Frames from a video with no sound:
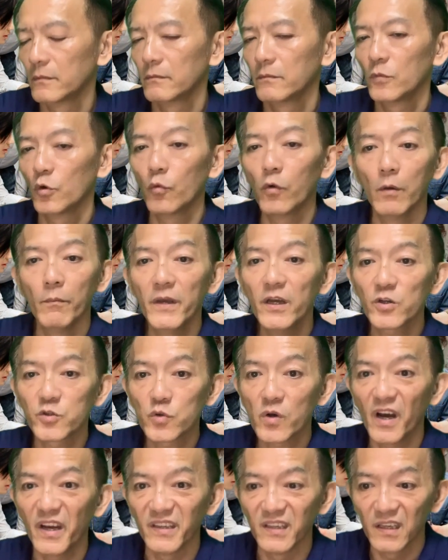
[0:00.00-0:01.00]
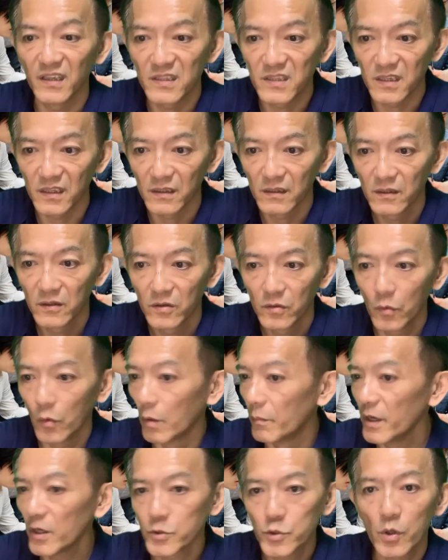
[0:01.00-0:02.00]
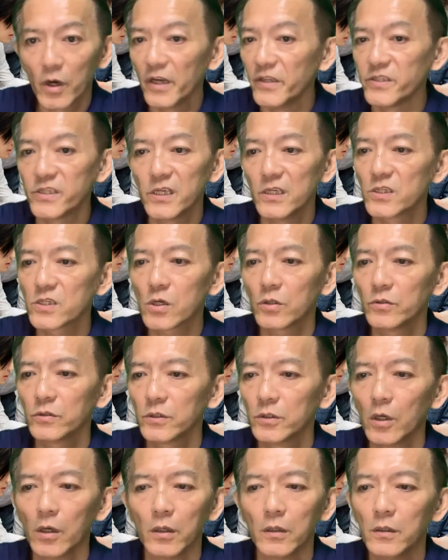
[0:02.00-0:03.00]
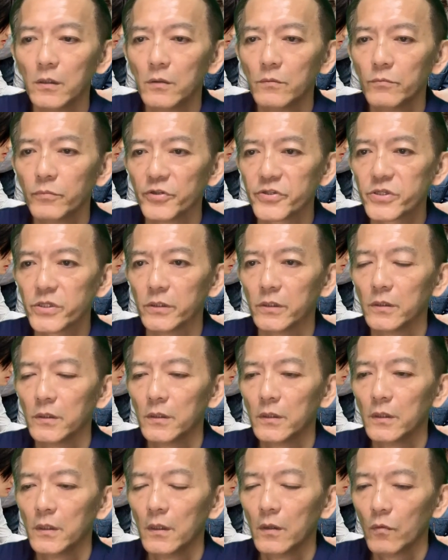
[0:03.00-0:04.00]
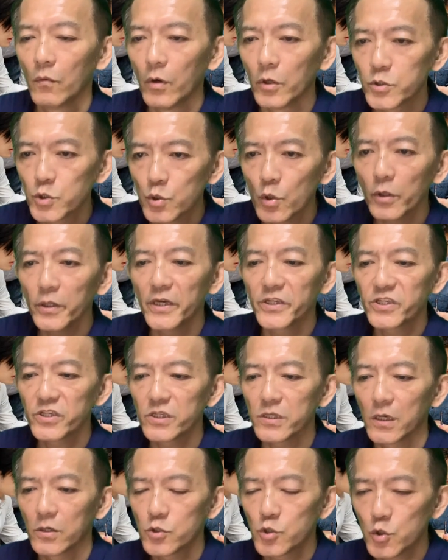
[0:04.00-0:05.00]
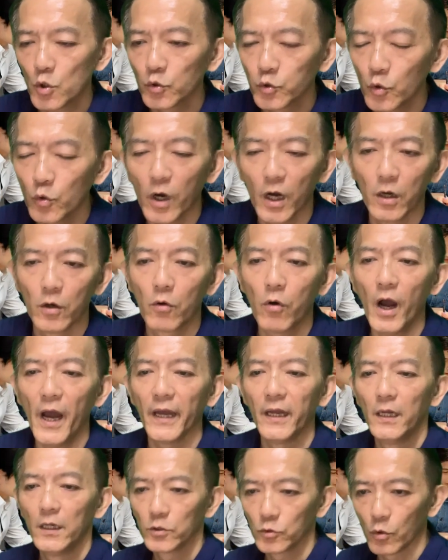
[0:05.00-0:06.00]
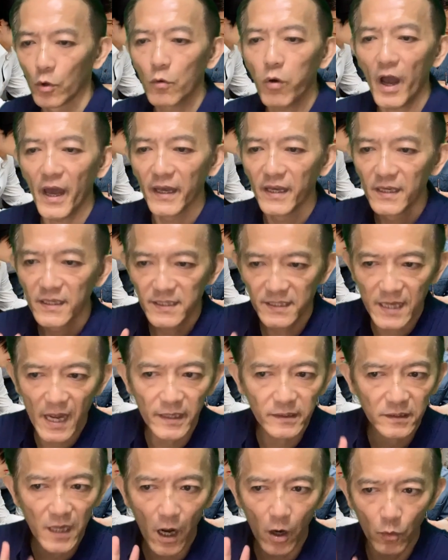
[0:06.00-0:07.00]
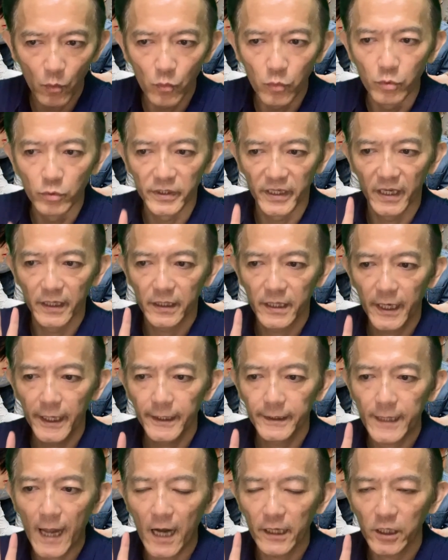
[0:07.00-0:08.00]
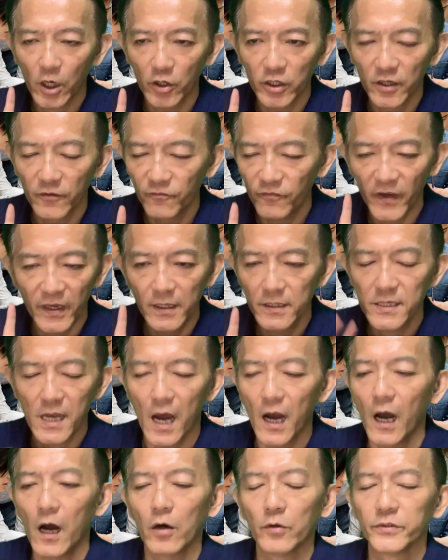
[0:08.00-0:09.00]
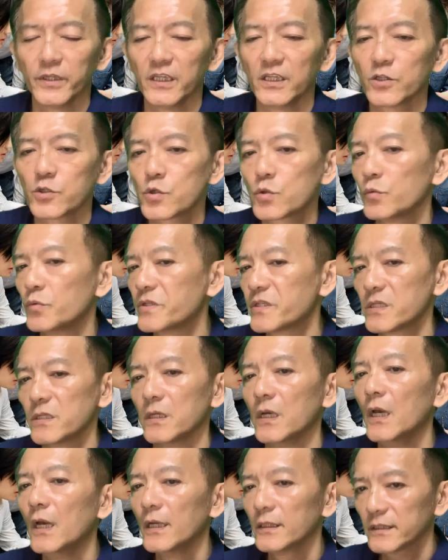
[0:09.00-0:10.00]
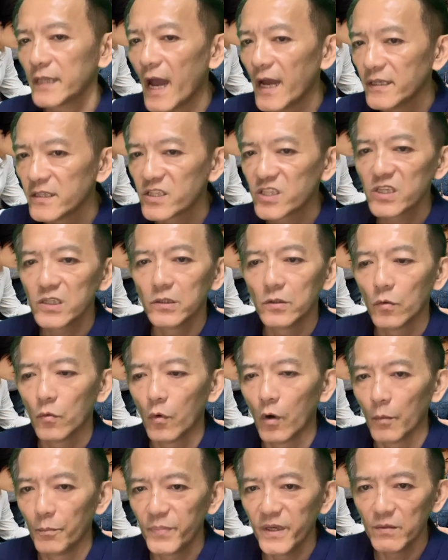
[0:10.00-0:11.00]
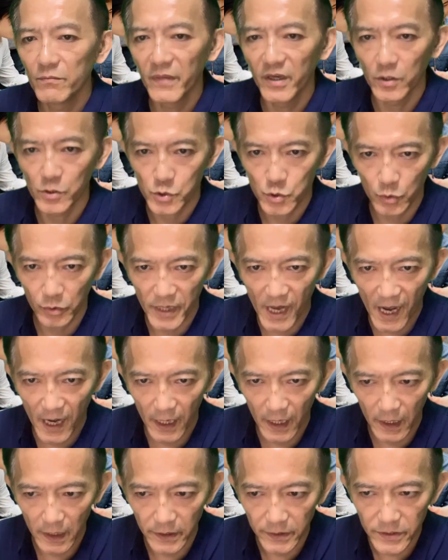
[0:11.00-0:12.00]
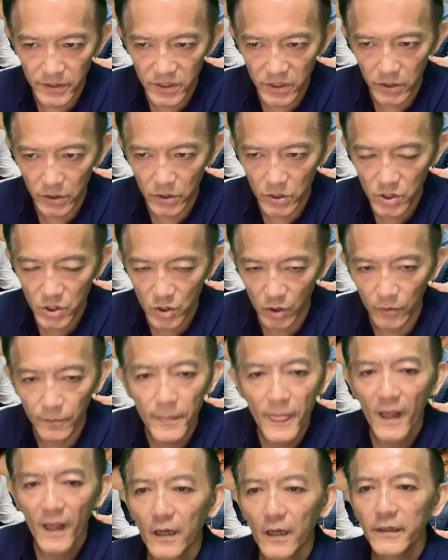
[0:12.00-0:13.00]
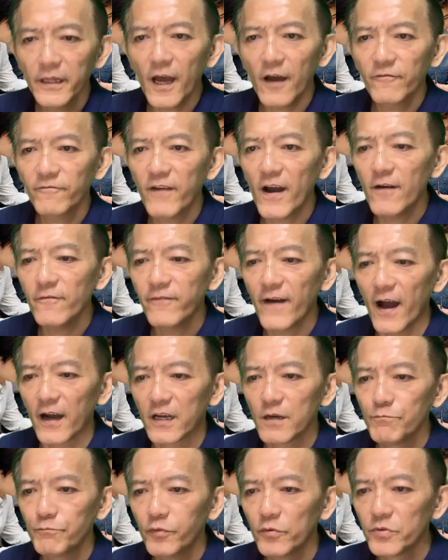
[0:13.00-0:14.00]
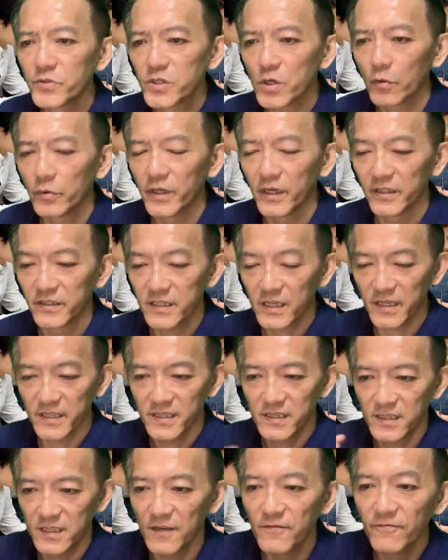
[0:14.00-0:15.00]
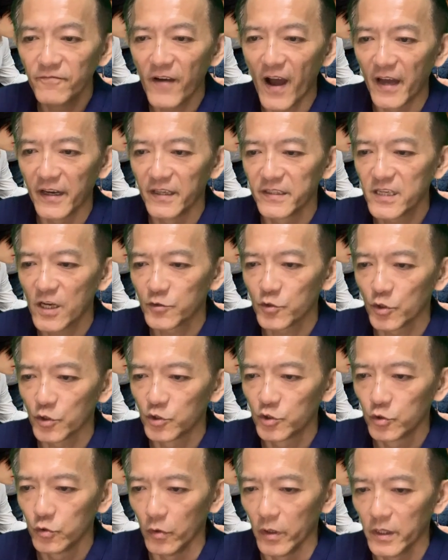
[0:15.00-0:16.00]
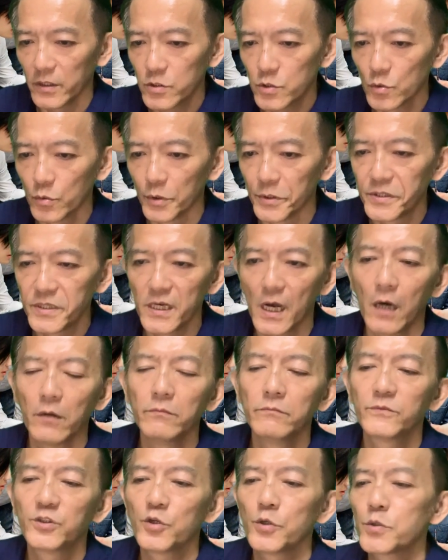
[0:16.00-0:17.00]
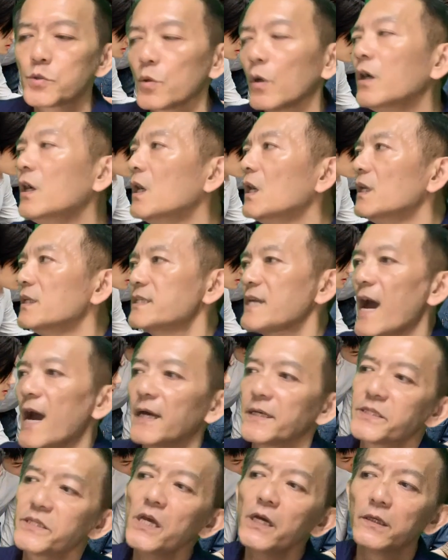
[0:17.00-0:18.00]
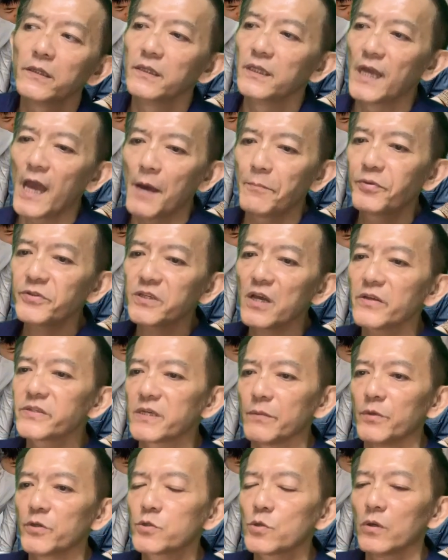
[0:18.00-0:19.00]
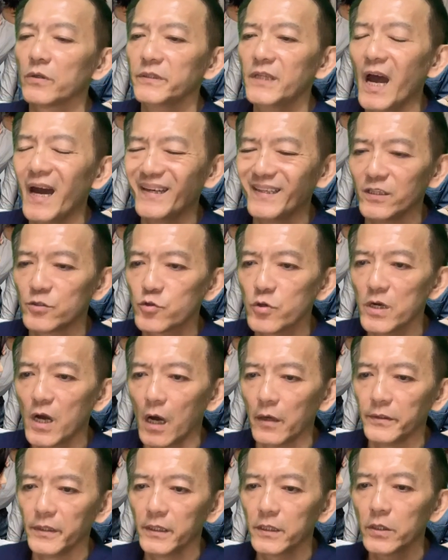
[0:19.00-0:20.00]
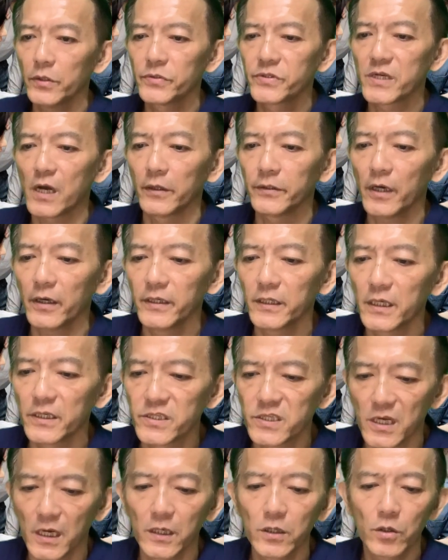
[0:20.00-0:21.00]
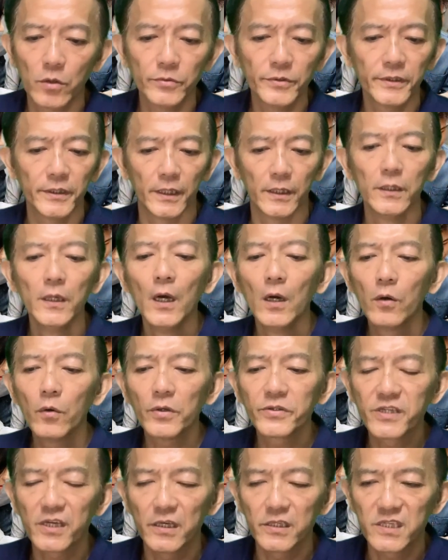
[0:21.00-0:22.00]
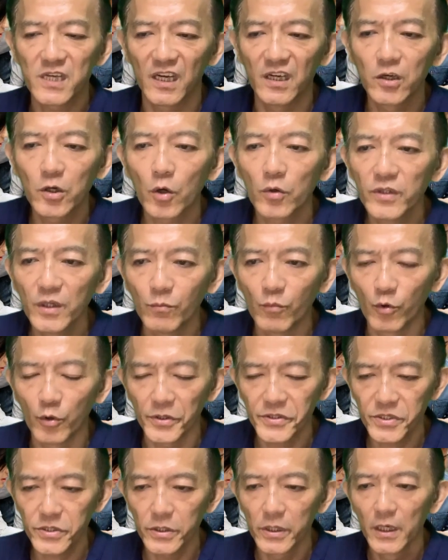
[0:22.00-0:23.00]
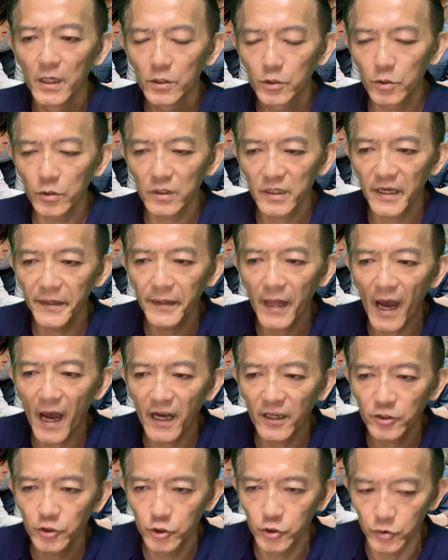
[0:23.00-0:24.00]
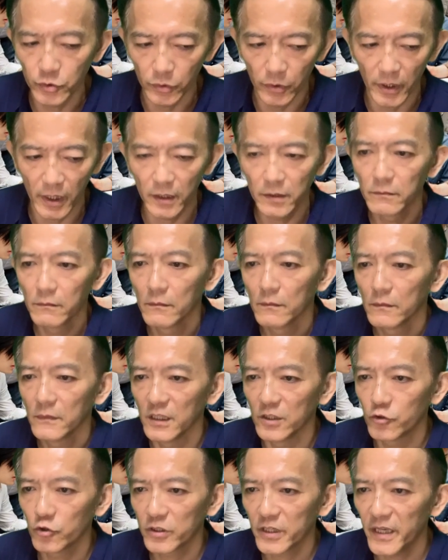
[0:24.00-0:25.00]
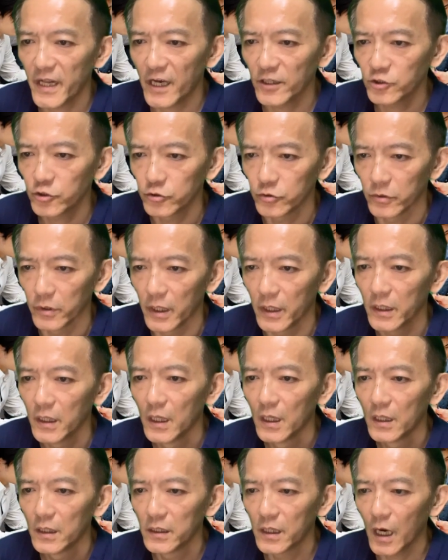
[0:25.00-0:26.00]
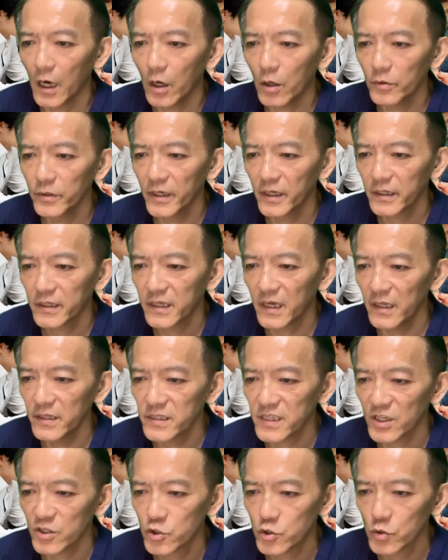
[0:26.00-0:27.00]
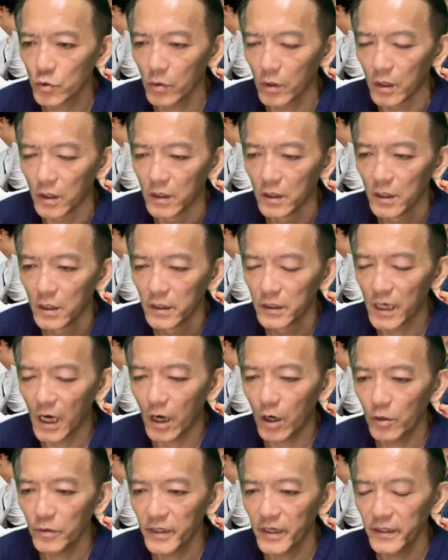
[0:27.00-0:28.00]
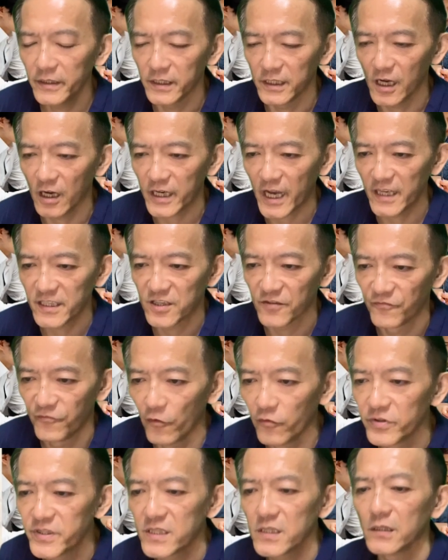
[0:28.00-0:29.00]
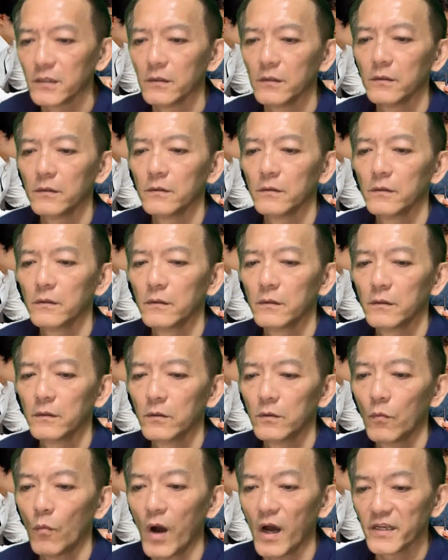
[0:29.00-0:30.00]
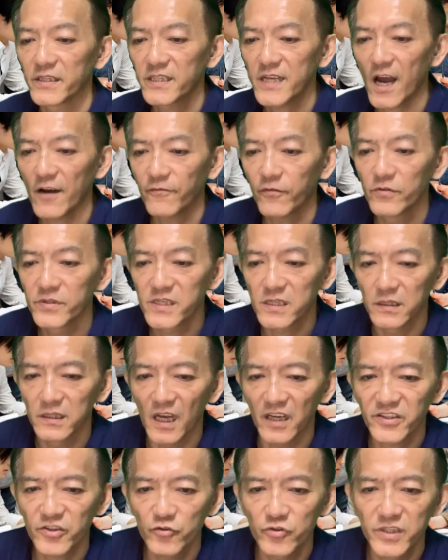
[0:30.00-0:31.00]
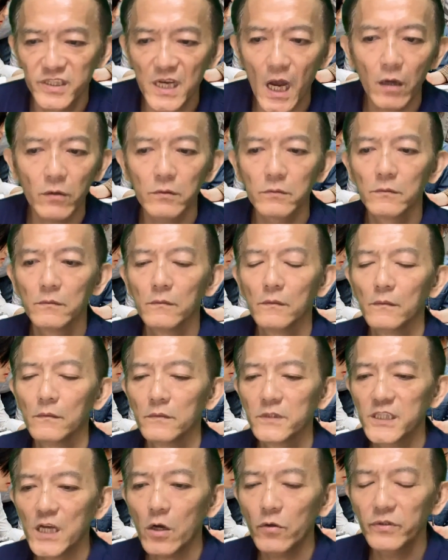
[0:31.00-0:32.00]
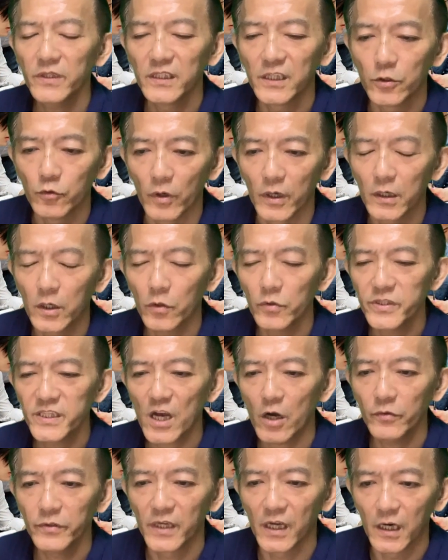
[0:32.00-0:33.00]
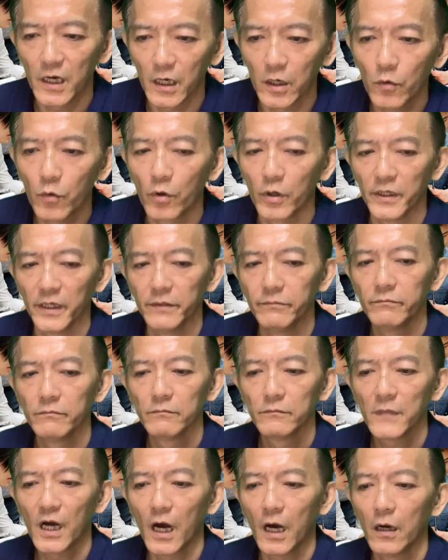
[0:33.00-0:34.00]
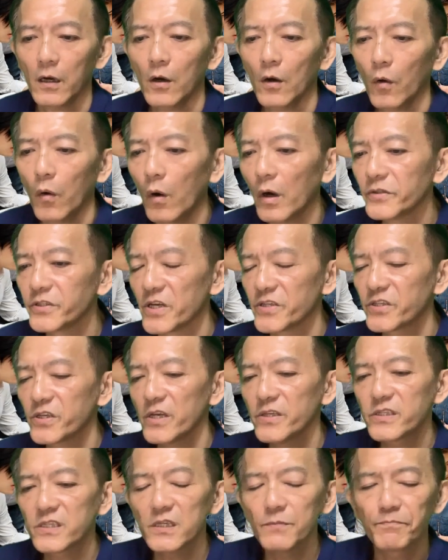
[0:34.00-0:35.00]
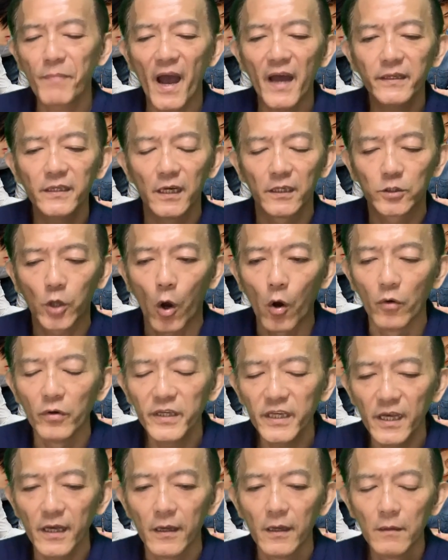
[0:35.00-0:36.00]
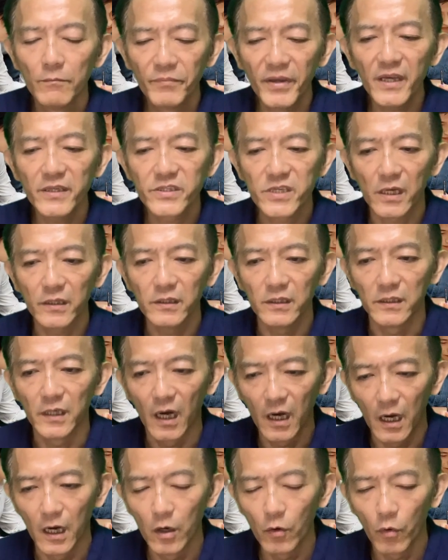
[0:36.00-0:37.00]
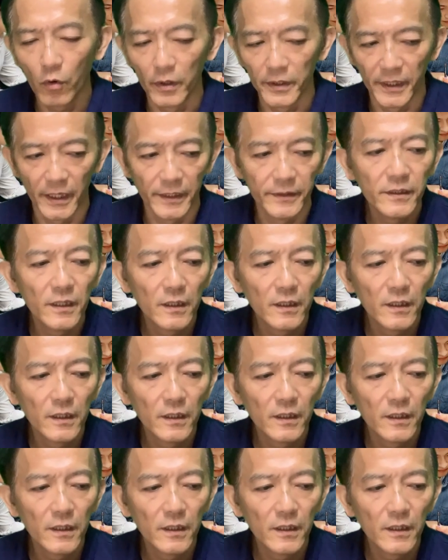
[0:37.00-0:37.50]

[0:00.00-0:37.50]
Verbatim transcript: 我没有说很 easy，我没有说很轻松，no，不是，我说的是速度很快，多快？三到五年可以达到一个非常好的一个数字。但是我并没有说它很轻松。那方法跟步骤呢？这个心法呢，叫做学做教。就是说，假设你还不知道怎么做，那你最好能够找到一个成功的人或者成功的模式去跟他学。你去跟他学，然后呢，跟着做，然后呢，你要开始复制，往下复制。你要去教教你的员工，教你的合伙人啊，或者甚至把你的同业变成你的合伙人。